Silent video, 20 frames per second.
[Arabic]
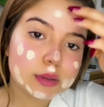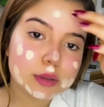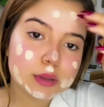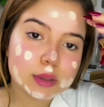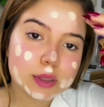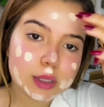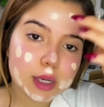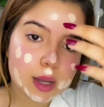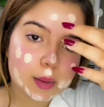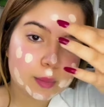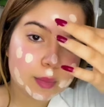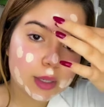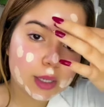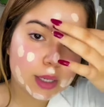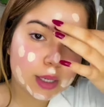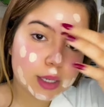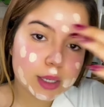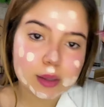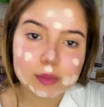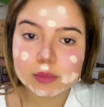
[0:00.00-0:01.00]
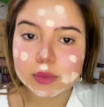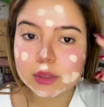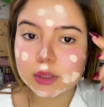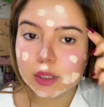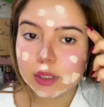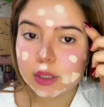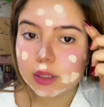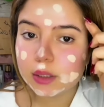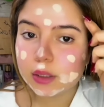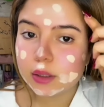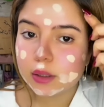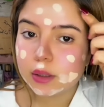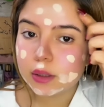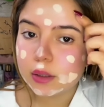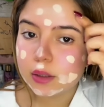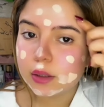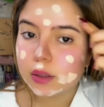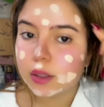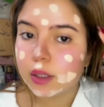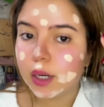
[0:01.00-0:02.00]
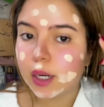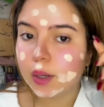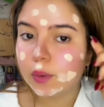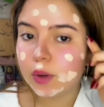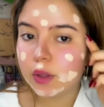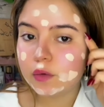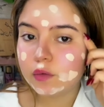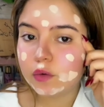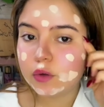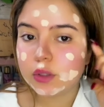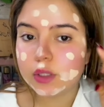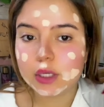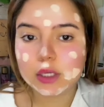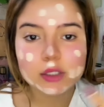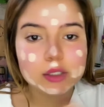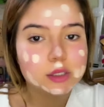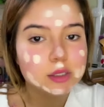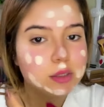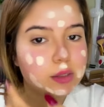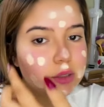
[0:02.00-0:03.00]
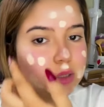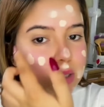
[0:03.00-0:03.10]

نابليكيها مزيان عوض الفونديشن